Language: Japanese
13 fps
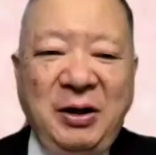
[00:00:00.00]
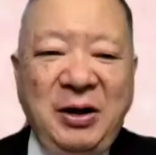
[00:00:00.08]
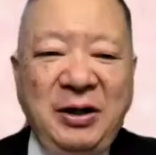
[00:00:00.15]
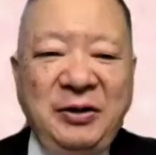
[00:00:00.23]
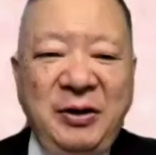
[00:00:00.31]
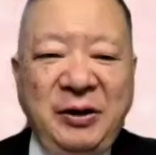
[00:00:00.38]

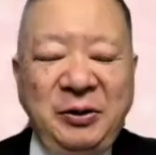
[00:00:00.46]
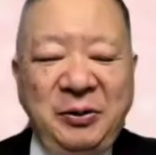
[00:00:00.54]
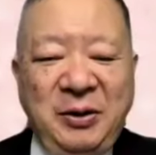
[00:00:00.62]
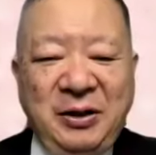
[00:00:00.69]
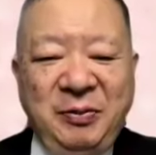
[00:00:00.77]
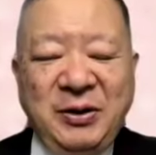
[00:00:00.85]
かりづらいと
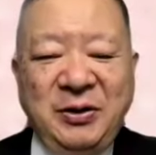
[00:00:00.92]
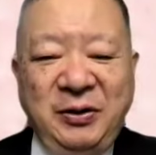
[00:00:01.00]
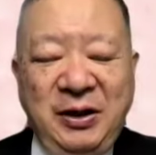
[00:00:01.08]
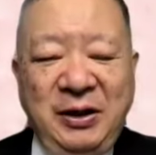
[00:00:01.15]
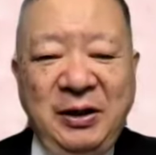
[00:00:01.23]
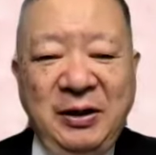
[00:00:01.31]
ころありますよ
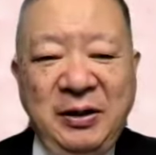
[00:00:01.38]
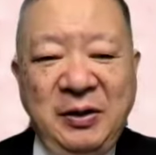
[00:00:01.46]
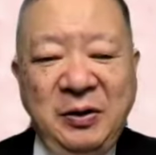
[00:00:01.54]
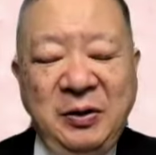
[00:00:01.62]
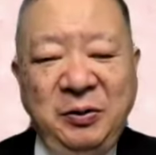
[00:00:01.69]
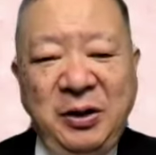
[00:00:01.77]
ね。はい、